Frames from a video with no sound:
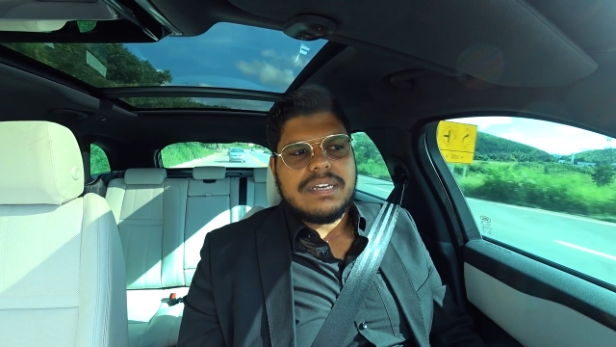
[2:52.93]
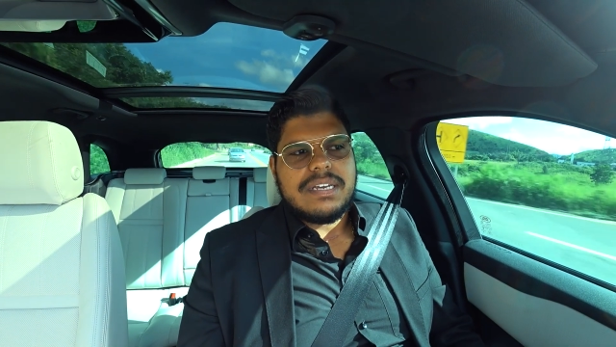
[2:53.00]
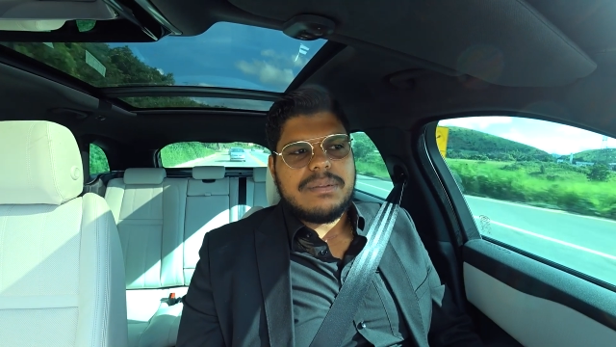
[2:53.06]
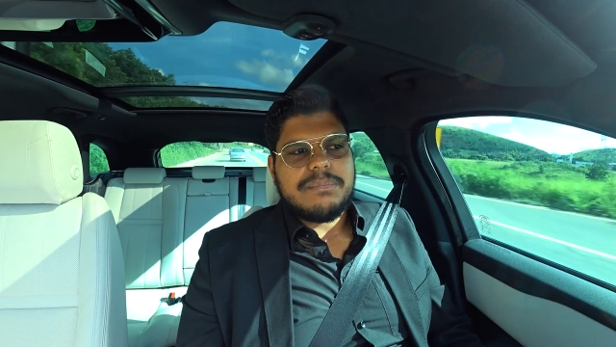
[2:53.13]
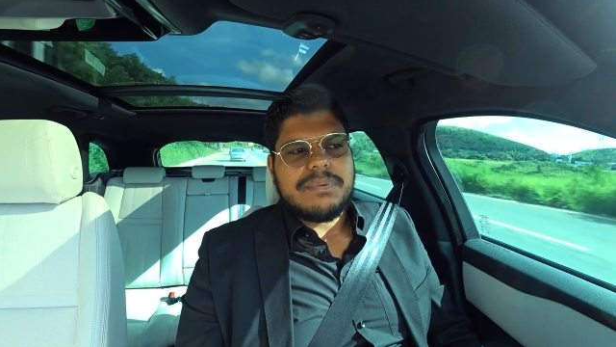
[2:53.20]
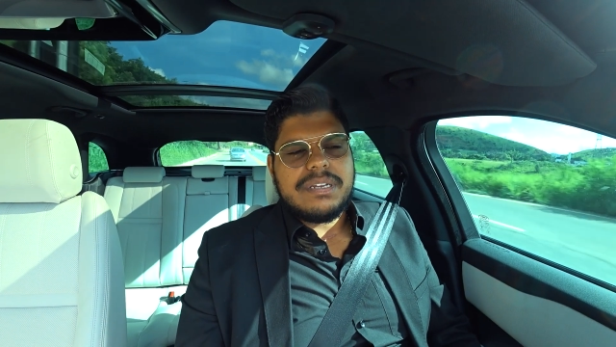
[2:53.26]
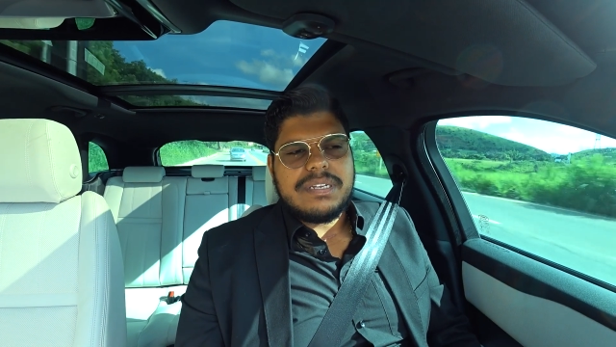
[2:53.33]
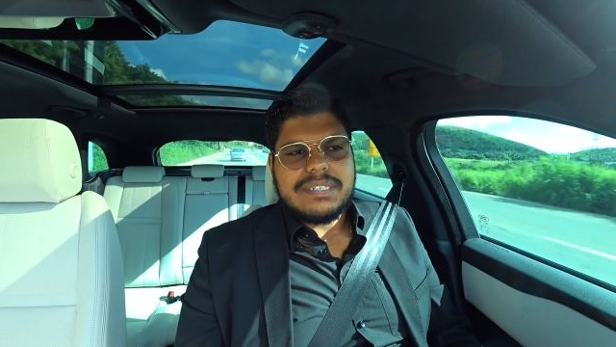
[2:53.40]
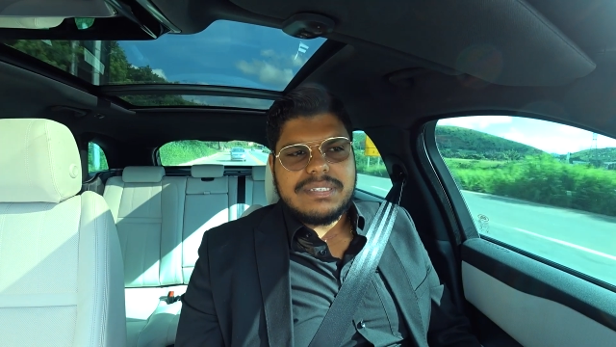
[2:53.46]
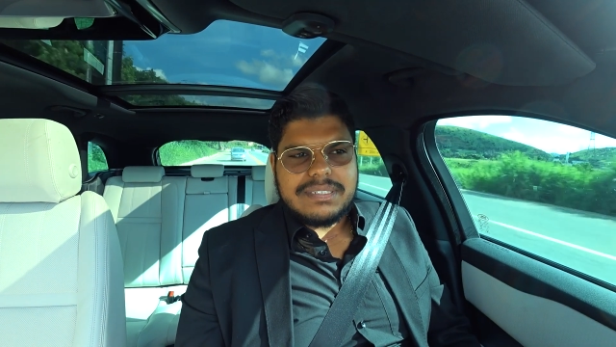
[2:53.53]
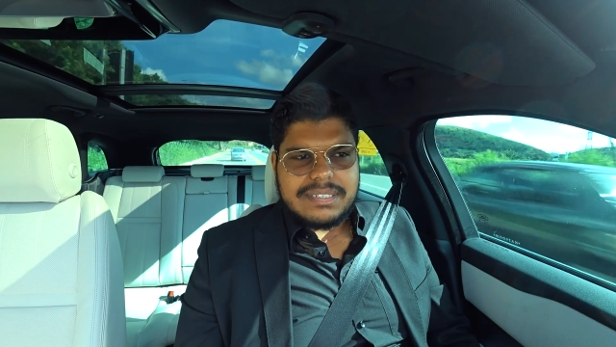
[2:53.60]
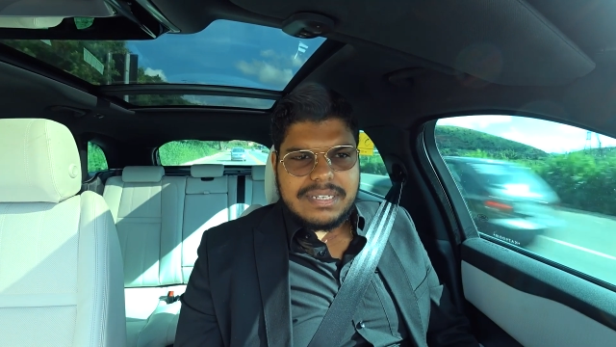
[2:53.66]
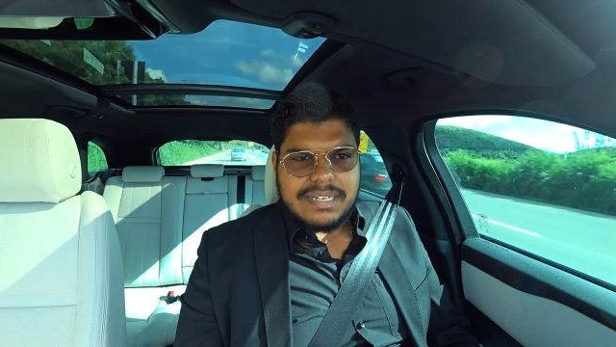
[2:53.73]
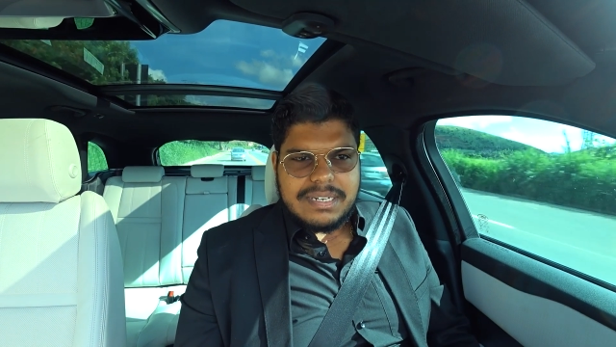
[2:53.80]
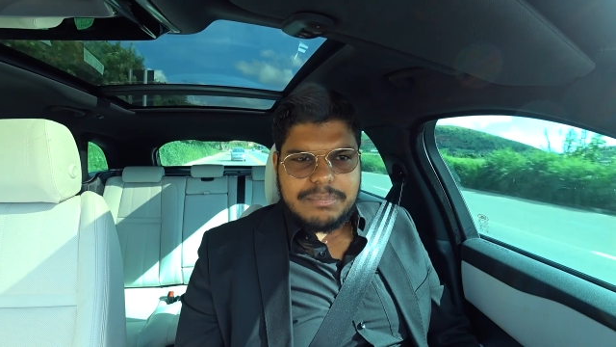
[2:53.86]
Ele, ele,
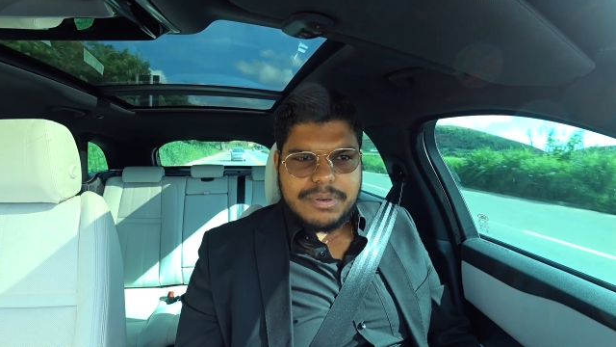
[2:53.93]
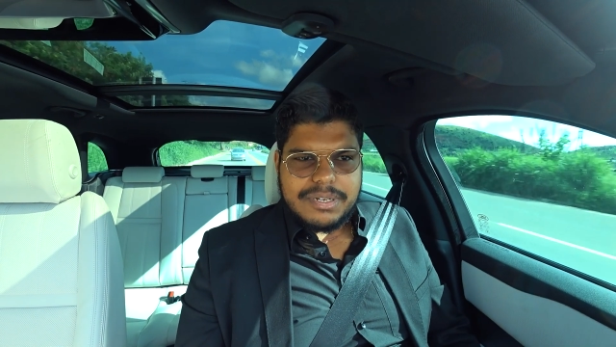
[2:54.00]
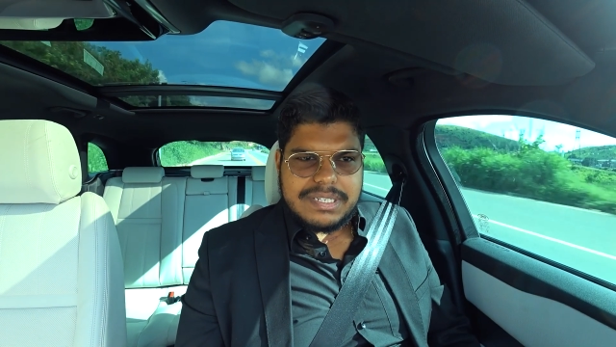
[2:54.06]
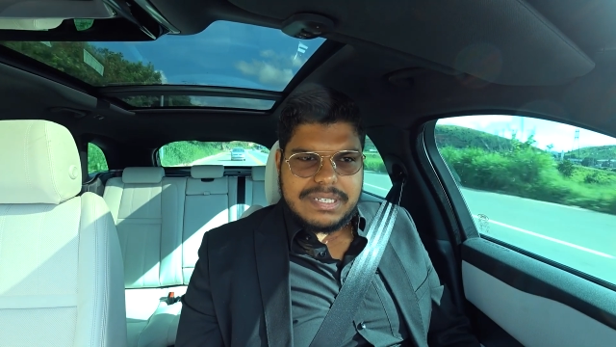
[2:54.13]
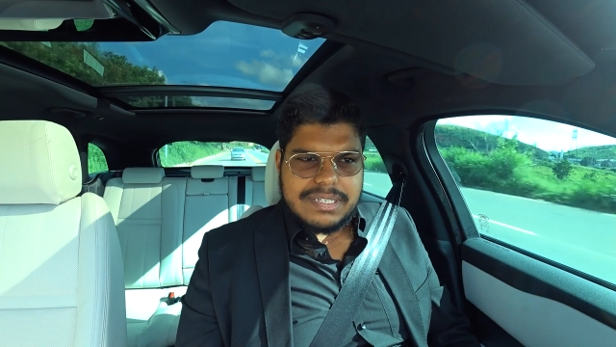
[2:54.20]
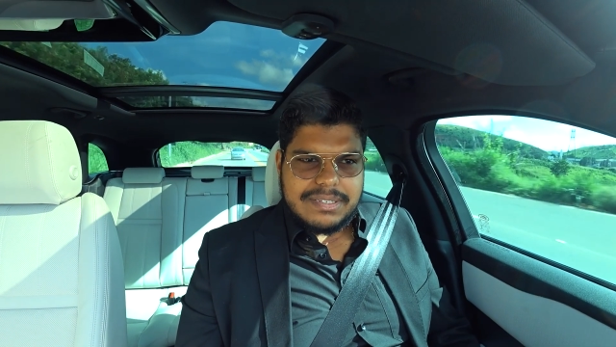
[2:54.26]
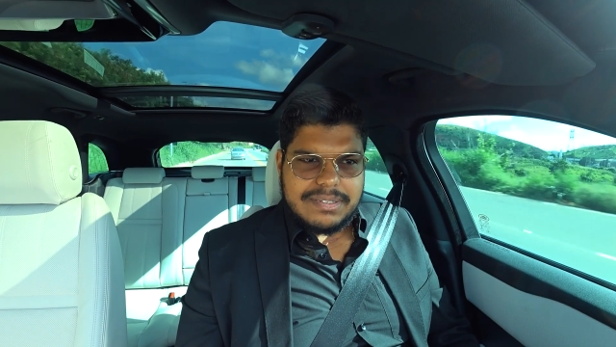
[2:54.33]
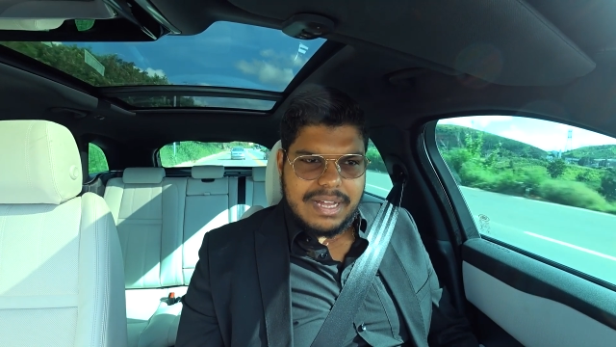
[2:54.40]
ele pode se,